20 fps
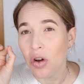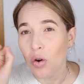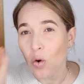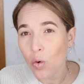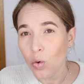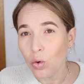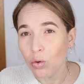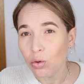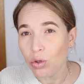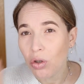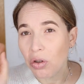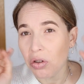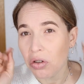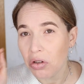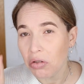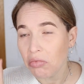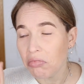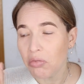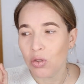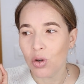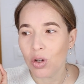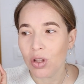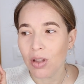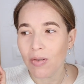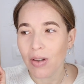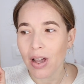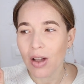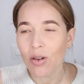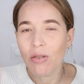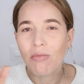un tono por
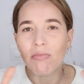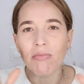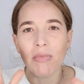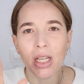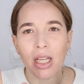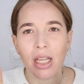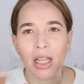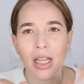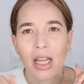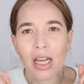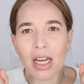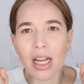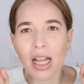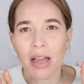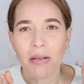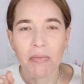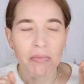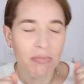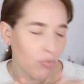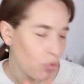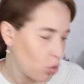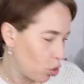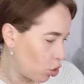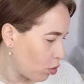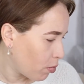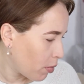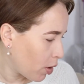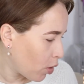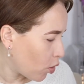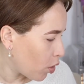debajo me quedaría
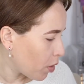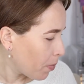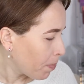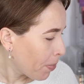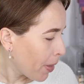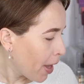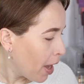mucho mejor.